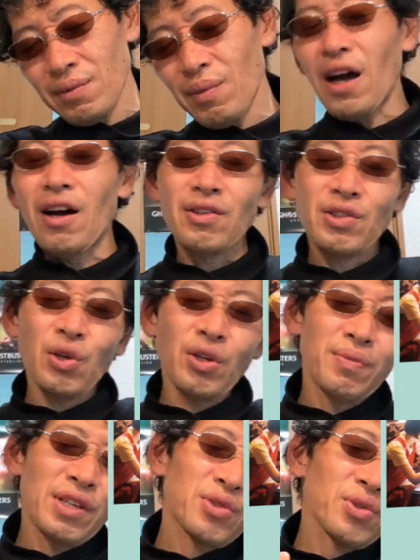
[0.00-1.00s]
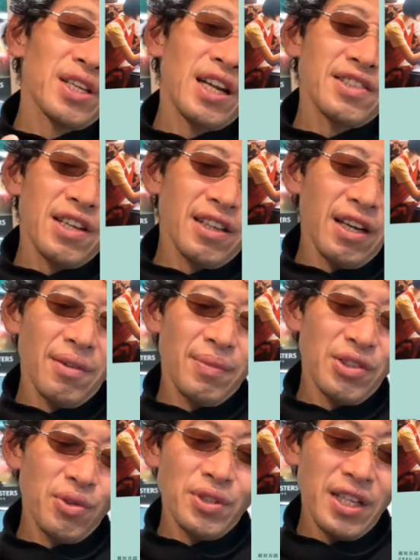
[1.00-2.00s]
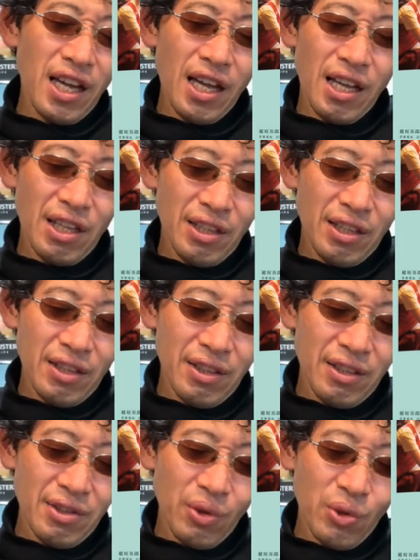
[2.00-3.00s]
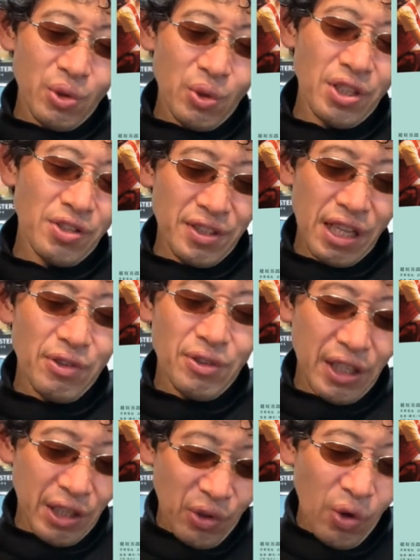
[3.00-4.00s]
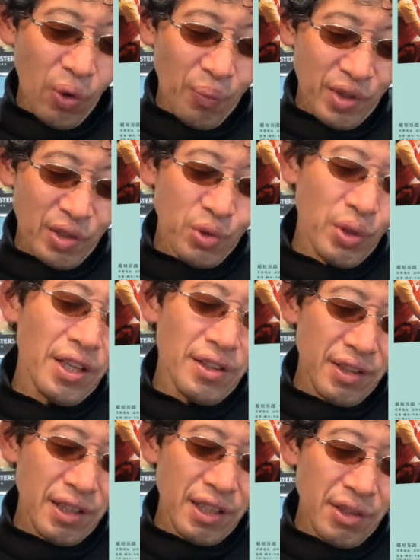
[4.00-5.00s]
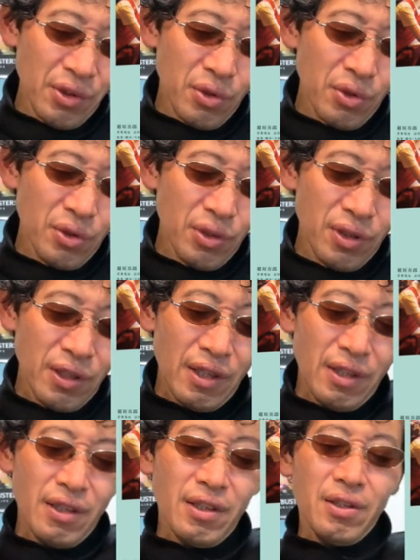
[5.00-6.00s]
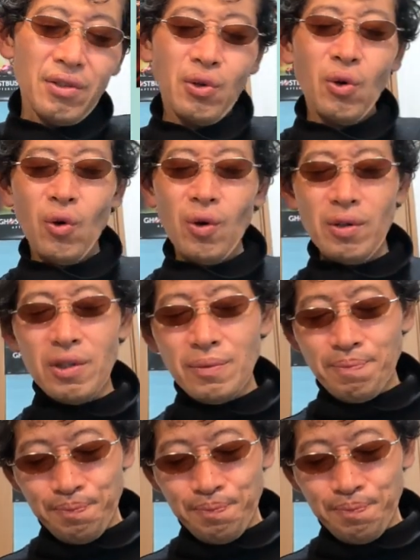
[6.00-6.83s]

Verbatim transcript: まあ、すごいベストセラー作家、ベストセラーの小説になるんだけど、それって結局、こう、